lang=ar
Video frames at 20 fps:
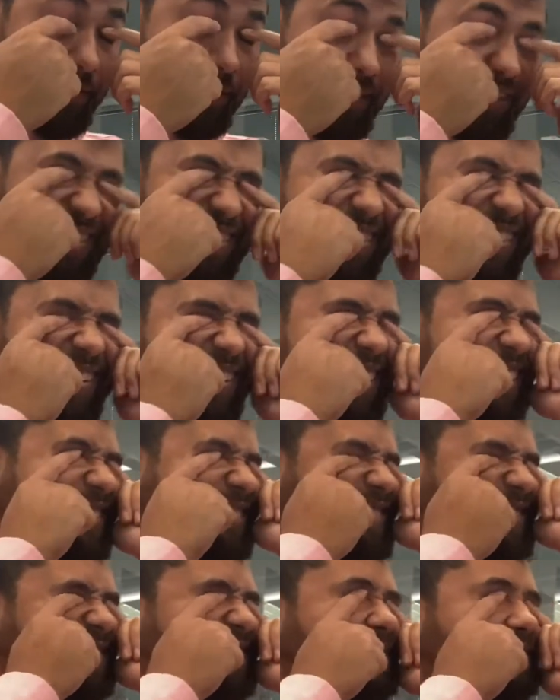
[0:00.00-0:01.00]
السلام
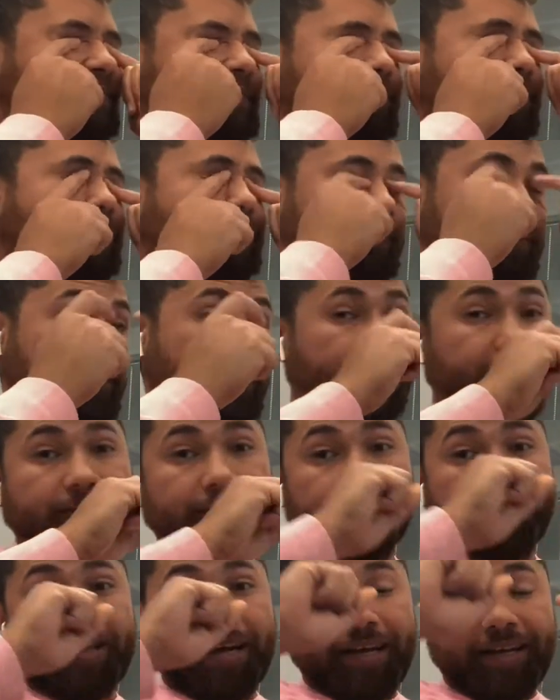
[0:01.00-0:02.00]
عليكم ازيكم
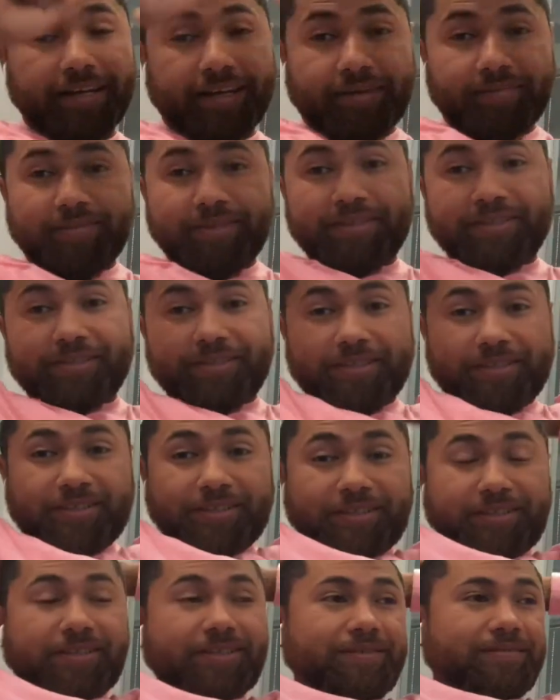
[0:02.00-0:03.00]
يا جدعان عاملين
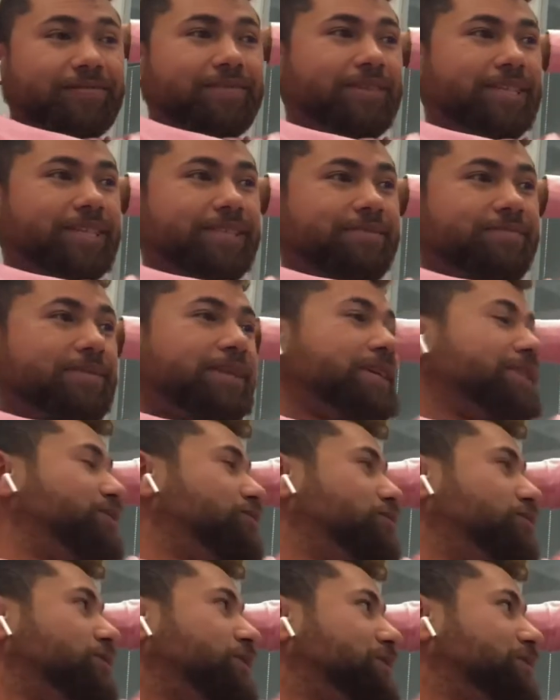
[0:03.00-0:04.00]
ايه
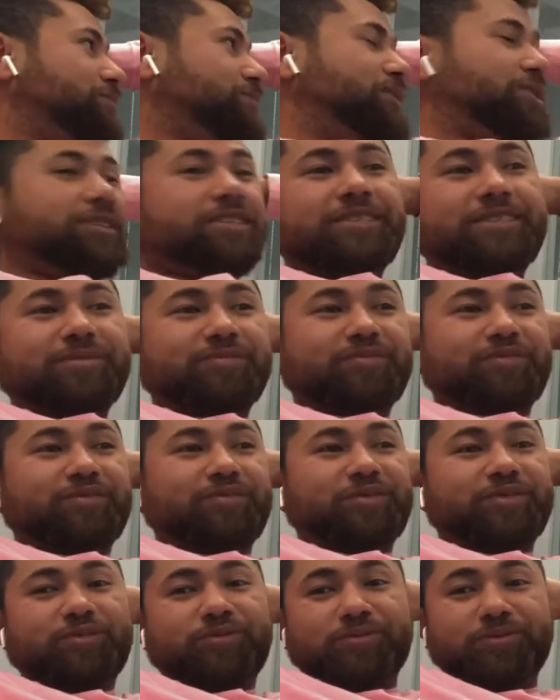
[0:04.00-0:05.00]
معاكم طارق ابراهيم في
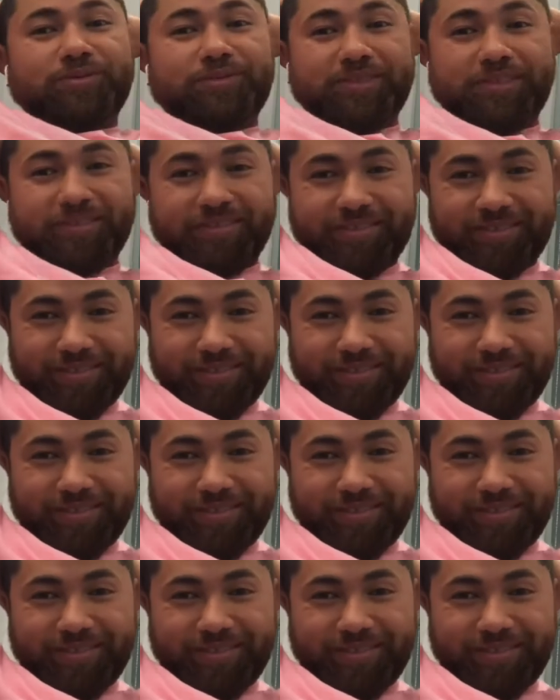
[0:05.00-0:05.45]
فيديو جديد